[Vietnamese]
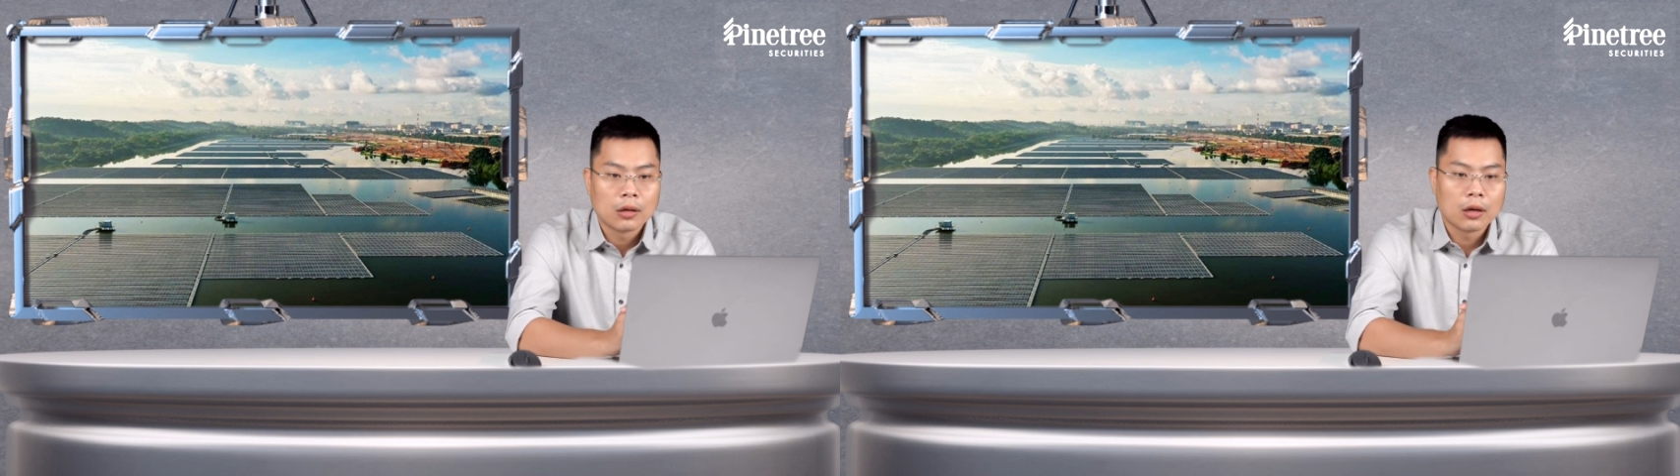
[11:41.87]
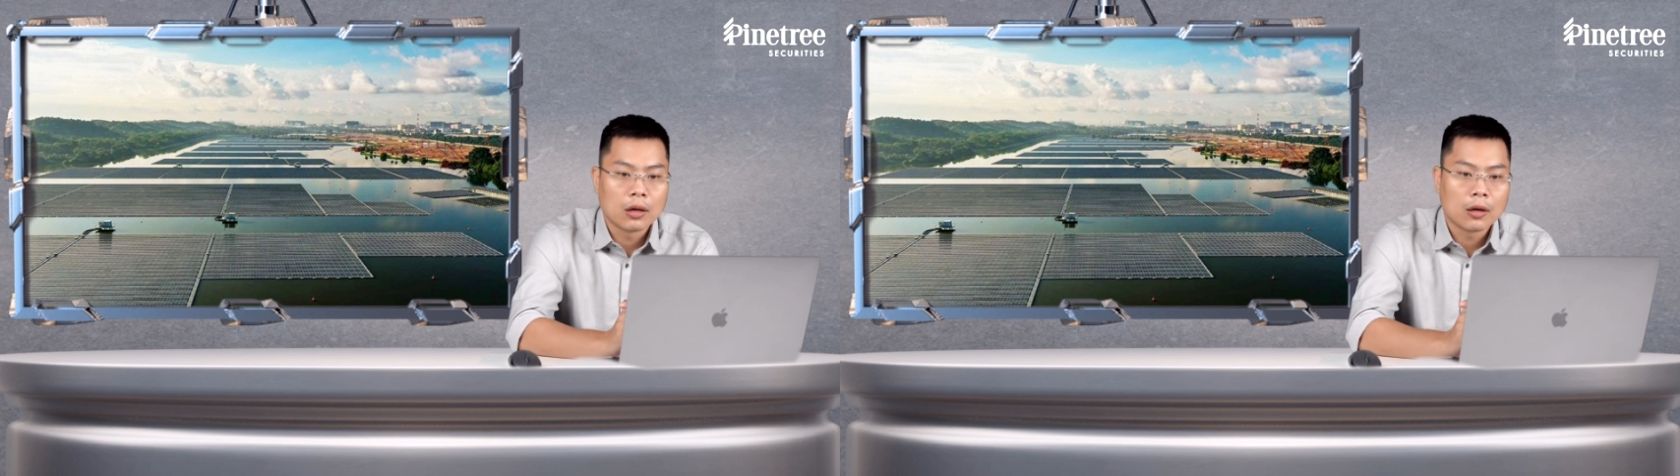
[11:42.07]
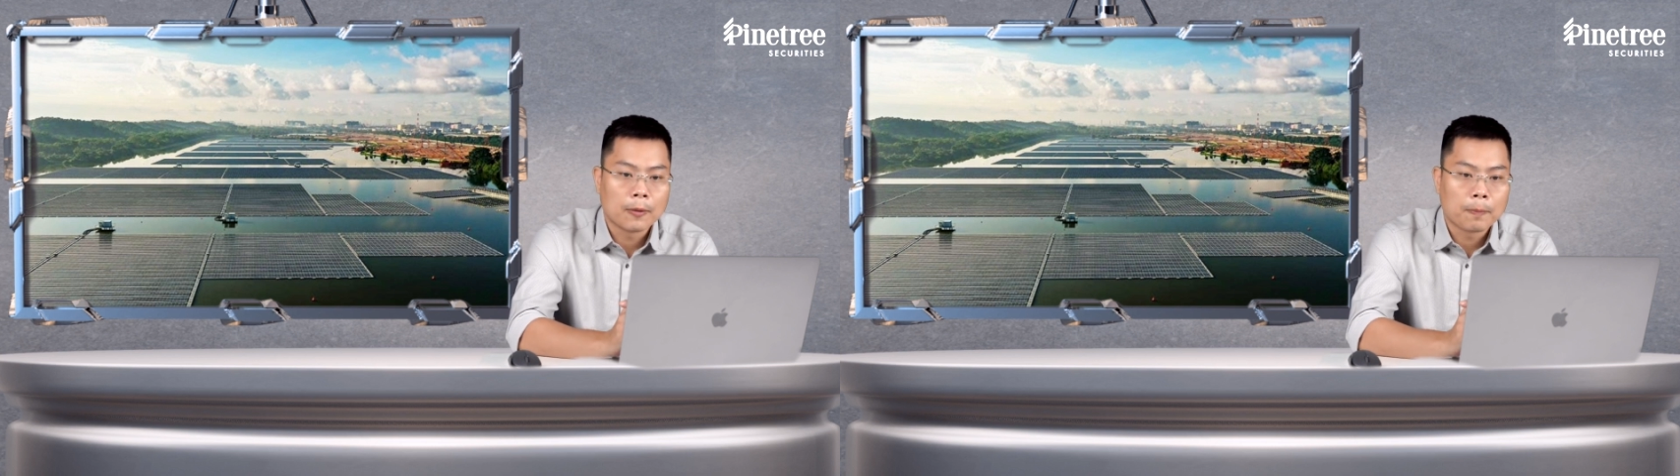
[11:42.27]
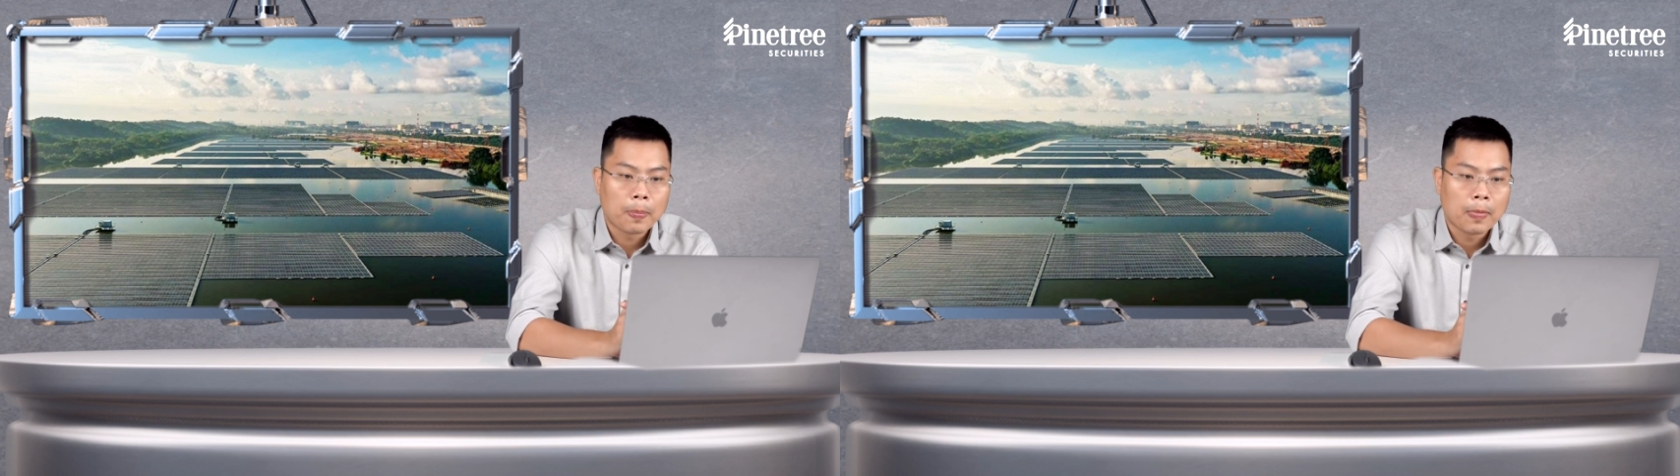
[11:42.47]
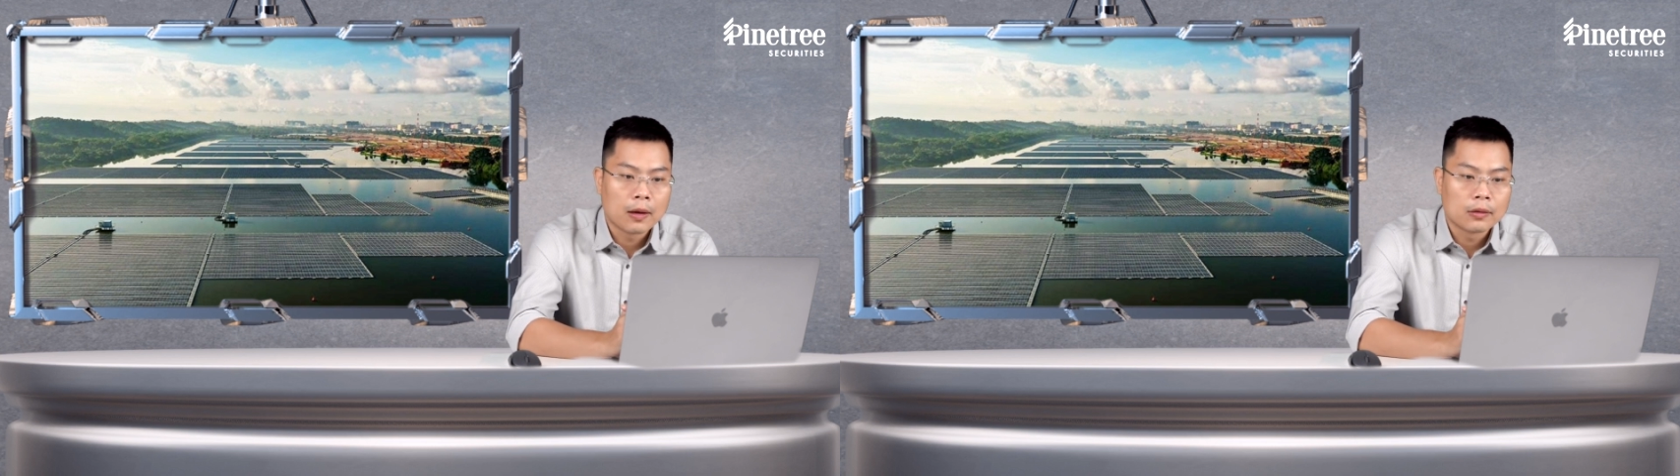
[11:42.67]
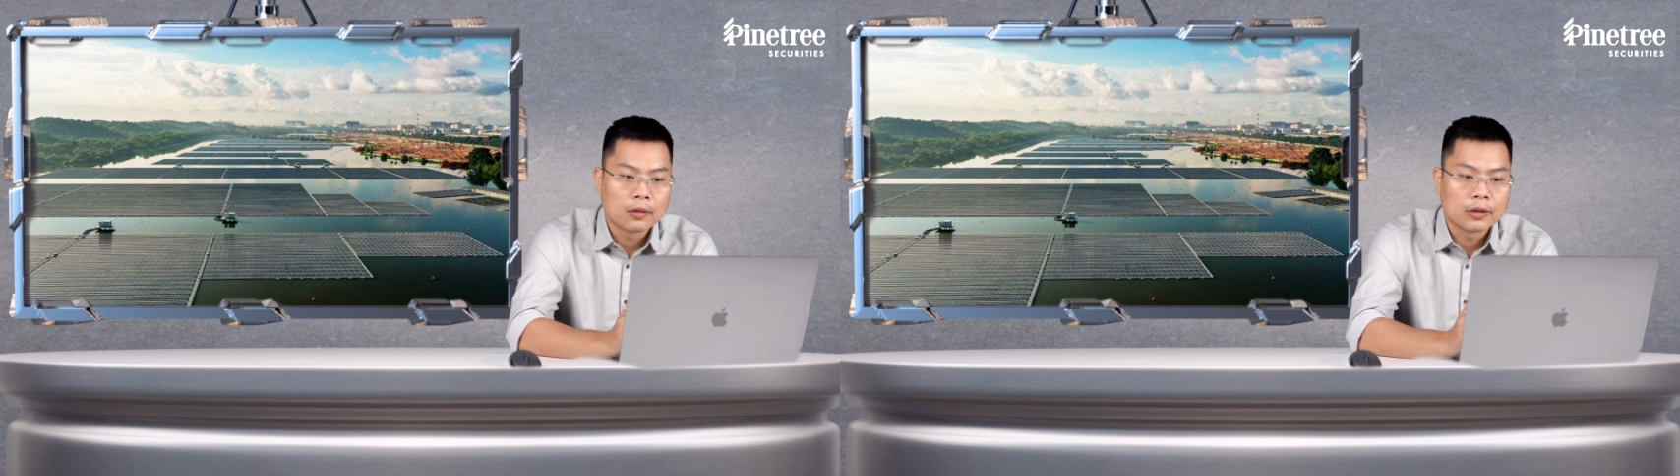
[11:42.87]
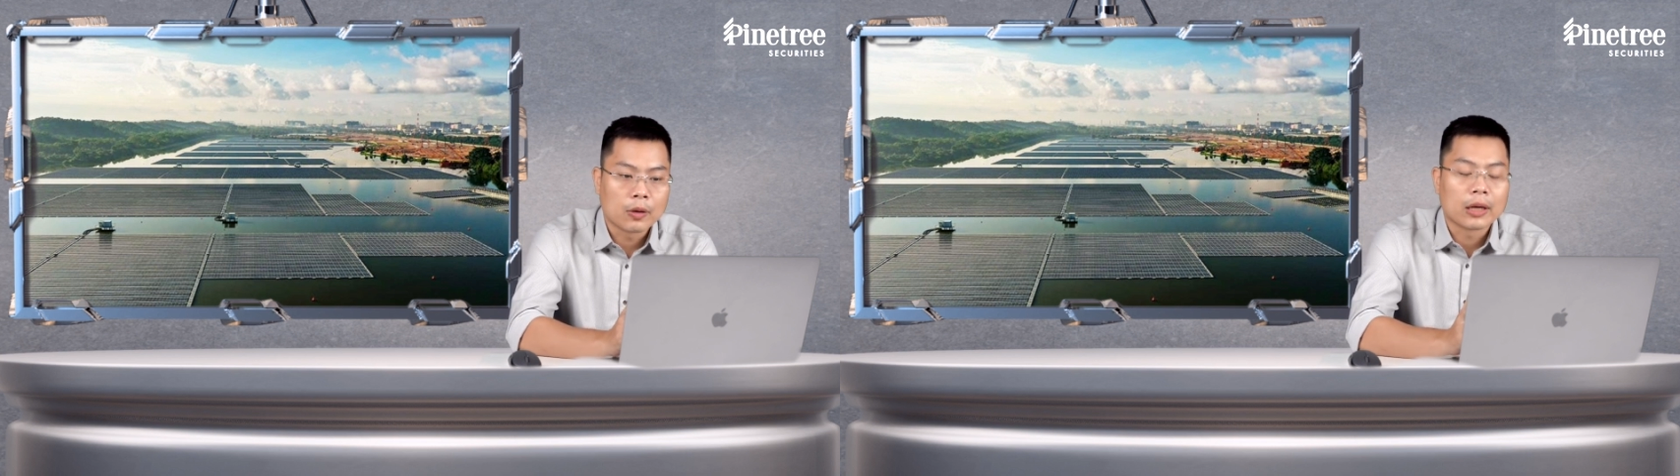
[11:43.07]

À, nhiều